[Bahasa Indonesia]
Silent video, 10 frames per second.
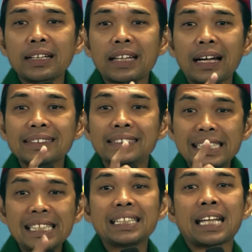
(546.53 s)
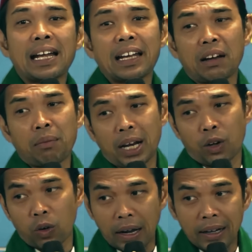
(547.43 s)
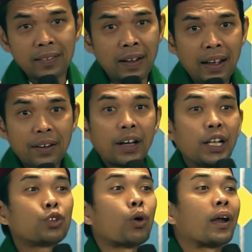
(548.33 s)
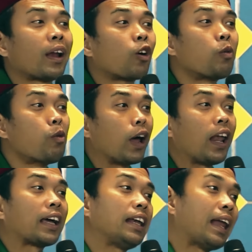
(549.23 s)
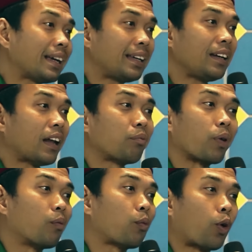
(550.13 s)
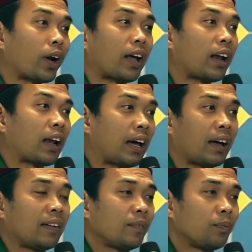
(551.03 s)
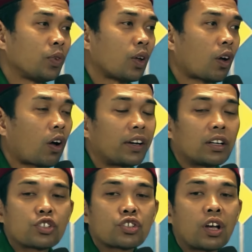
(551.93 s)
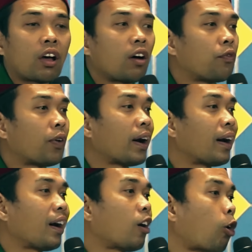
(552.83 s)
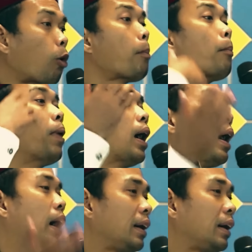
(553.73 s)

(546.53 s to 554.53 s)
tentang cinta dalam Al-Quran dan itu adalah hubungan laki-laki dan perempuan adalah Qad syaghafaha hubba